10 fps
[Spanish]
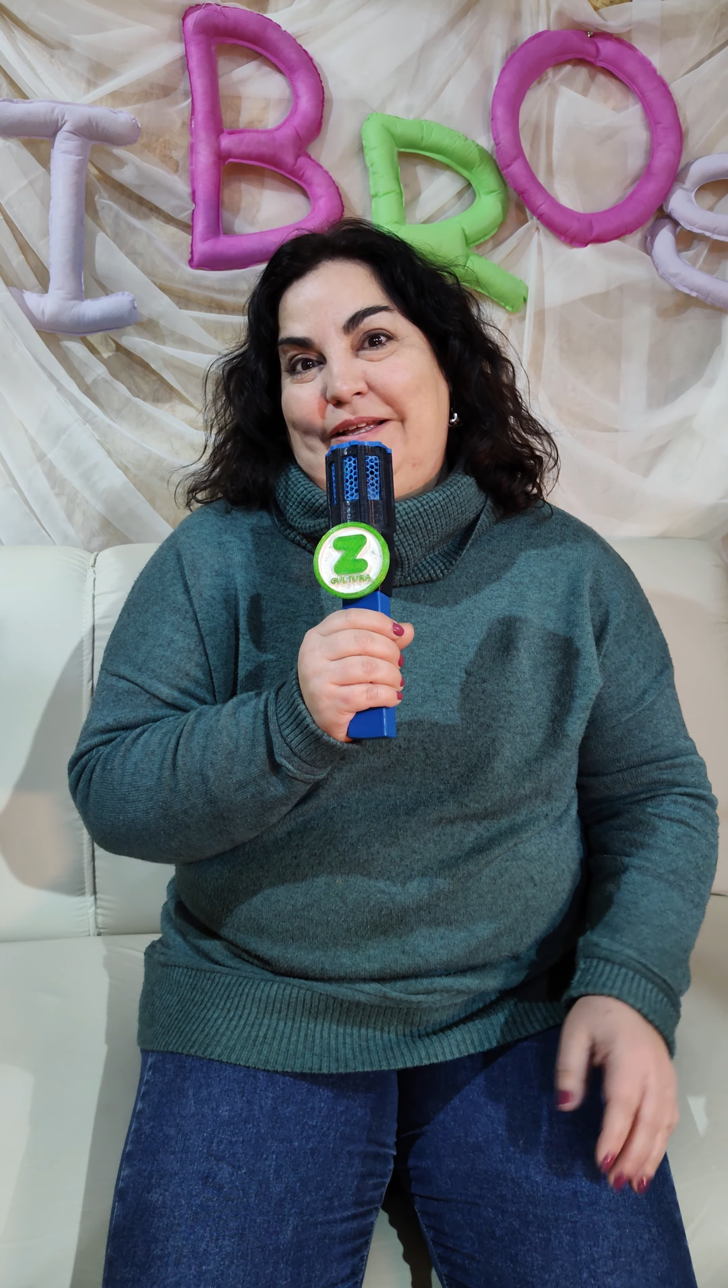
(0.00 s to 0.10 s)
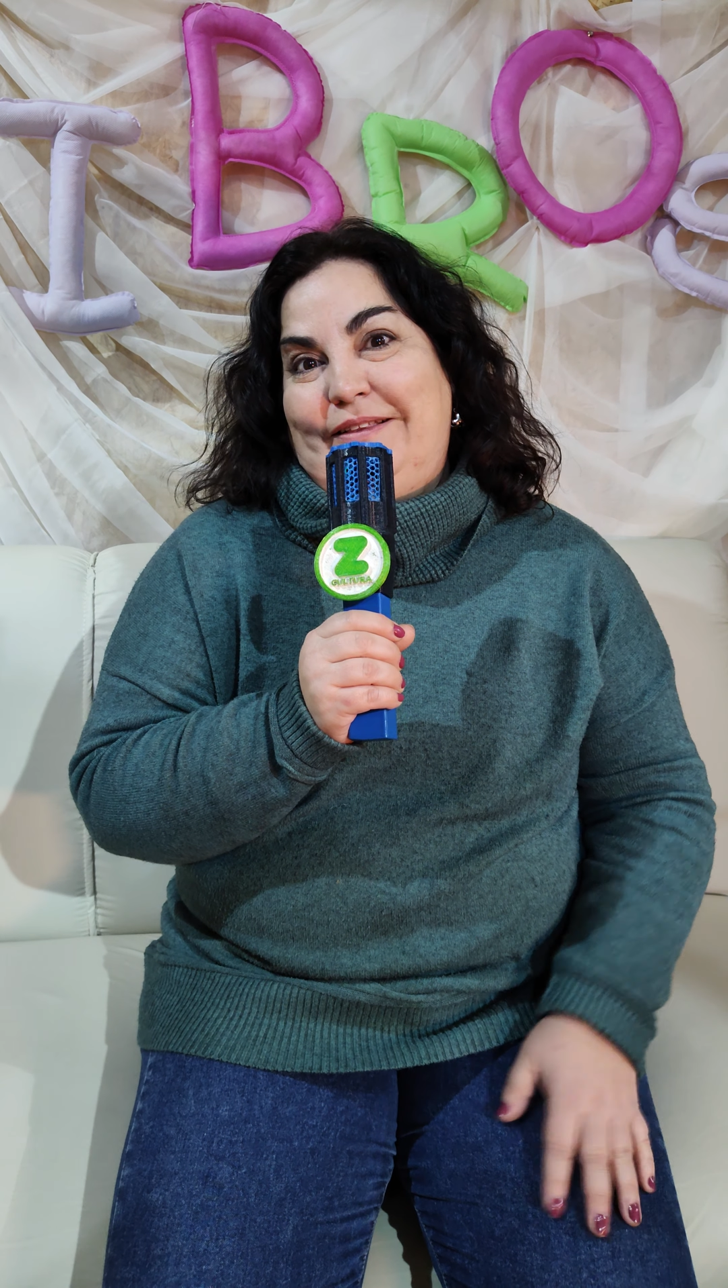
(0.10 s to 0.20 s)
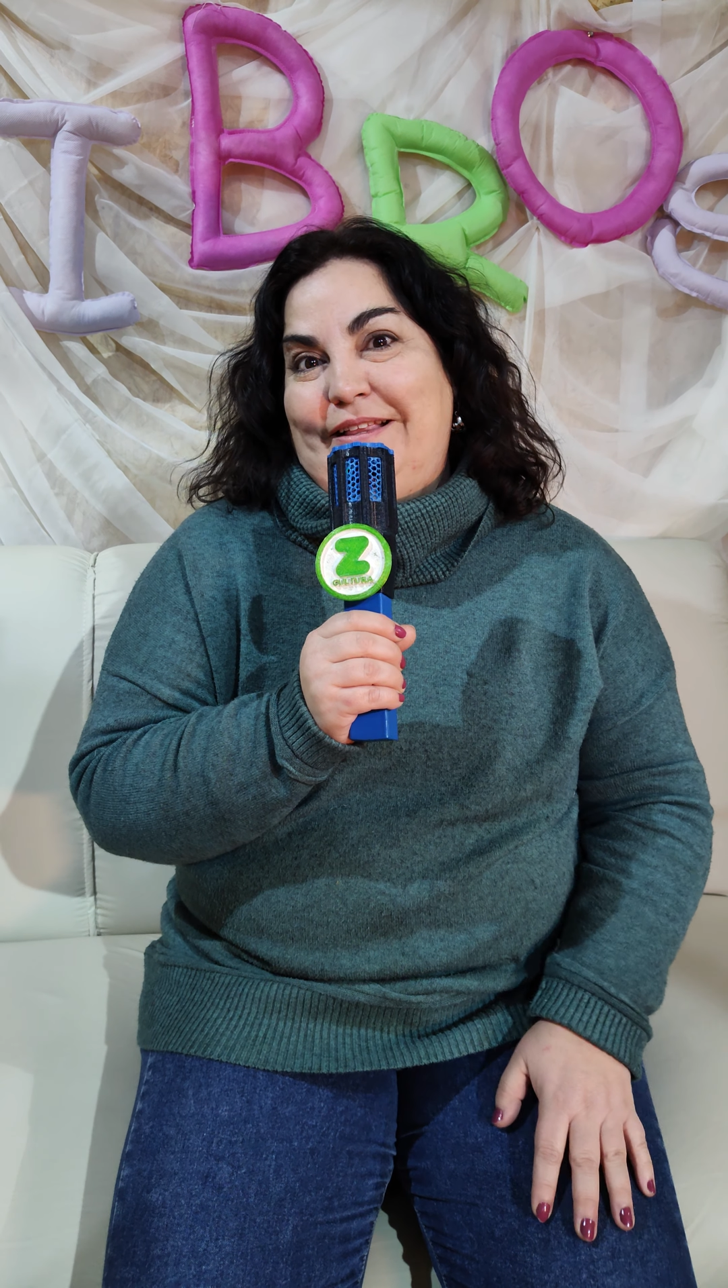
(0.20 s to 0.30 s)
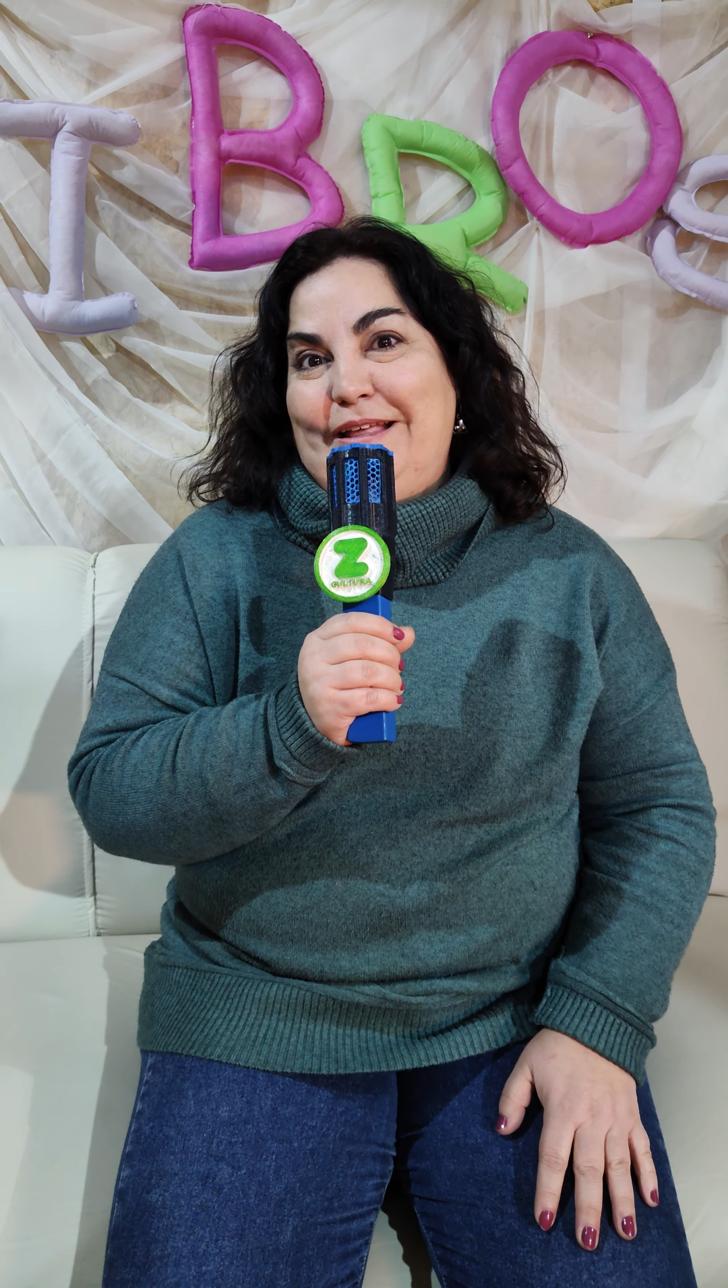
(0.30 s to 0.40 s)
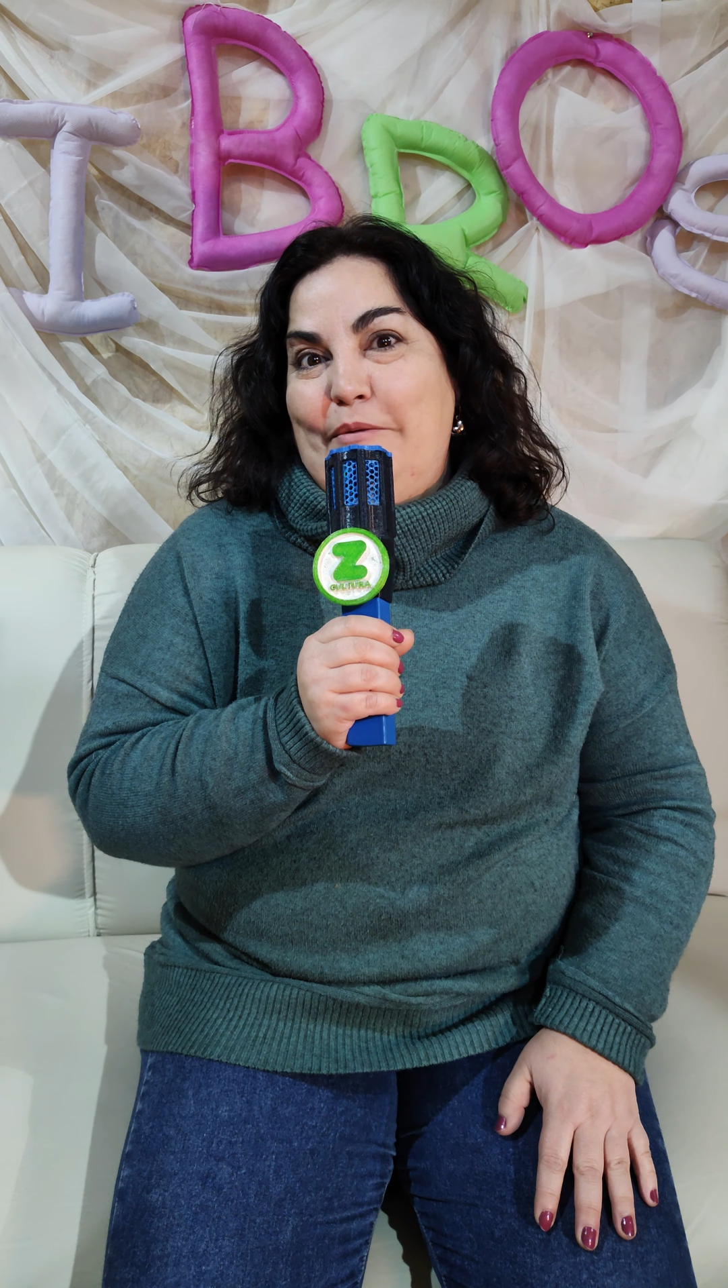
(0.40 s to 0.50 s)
en este